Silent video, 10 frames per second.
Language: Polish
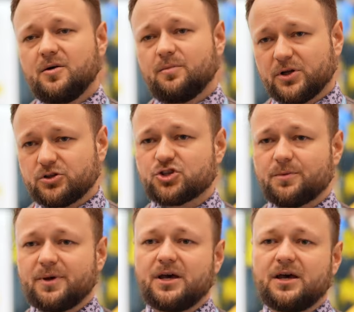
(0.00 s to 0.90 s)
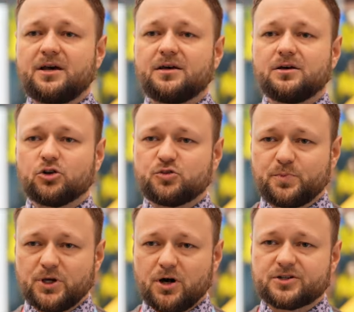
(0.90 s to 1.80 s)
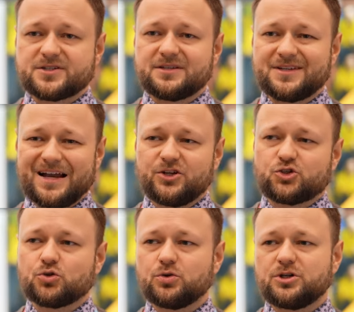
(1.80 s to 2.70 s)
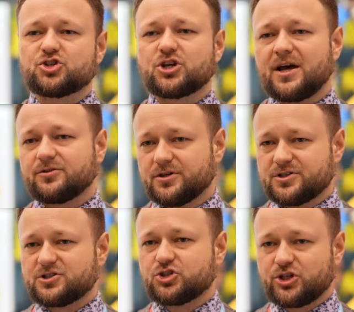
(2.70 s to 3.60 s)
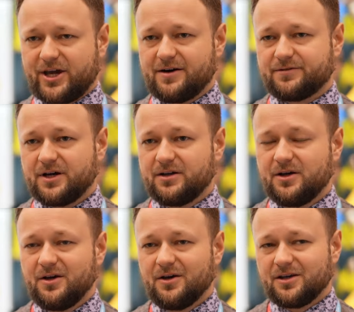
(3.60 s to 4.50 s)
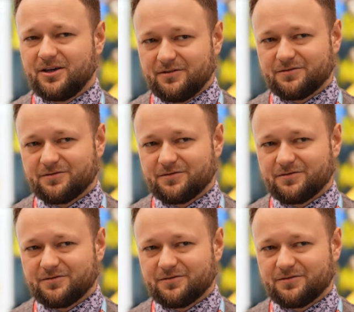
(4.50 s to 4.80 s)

po to, żeby odbiorcy dalej czuli, że to jest ciekawe. I